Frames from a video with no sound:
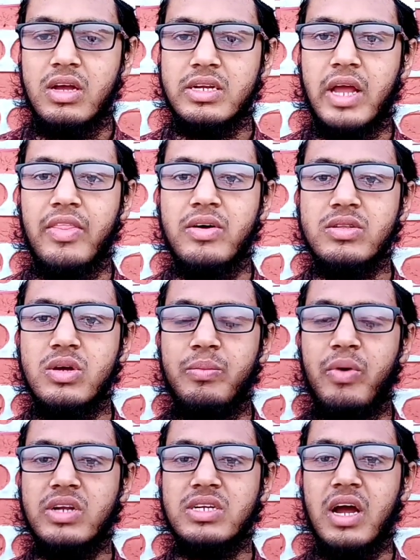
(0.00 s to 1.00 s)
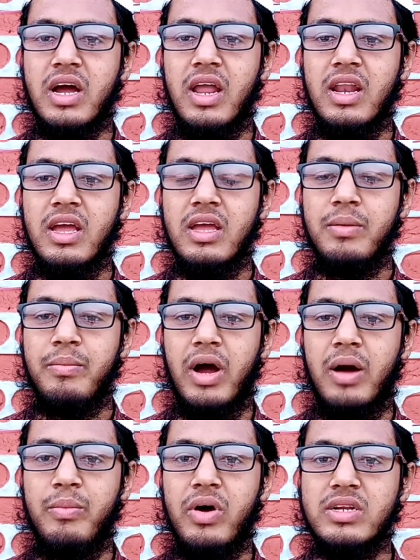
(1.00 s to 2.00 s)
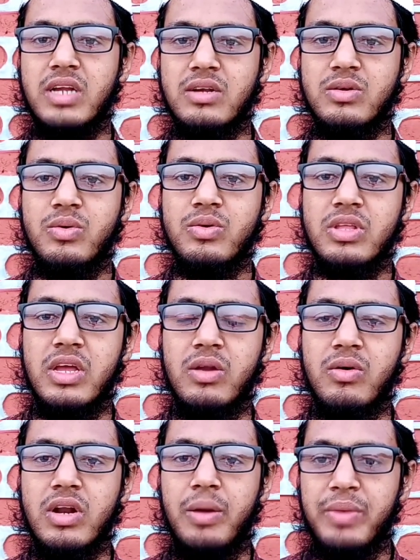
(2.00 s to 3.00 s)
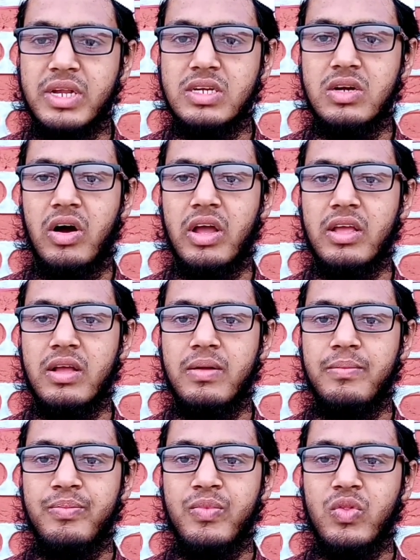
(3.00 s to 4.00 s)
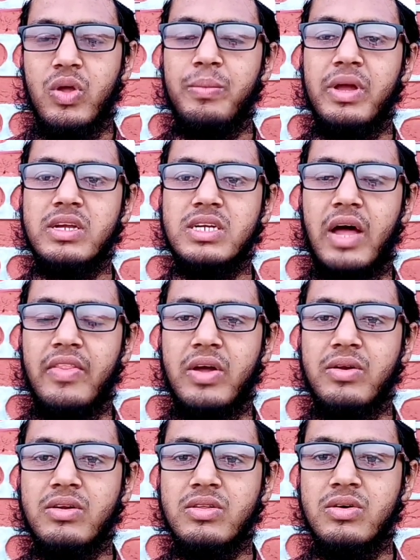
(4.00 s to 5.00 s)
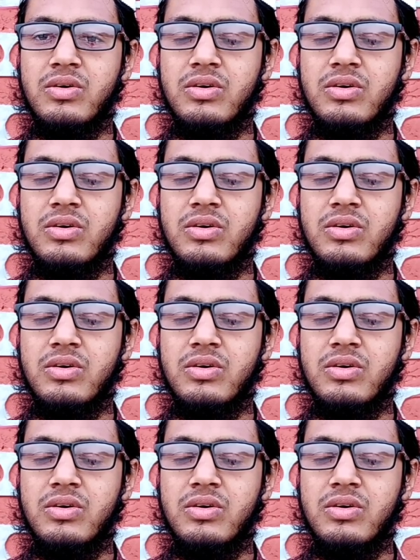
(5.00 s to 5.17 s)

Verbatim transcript: সাধারণত বর্ষাকালে বা বর্ষার শুরুতে এই রোগটা বেশি হয় তবে সাধারণত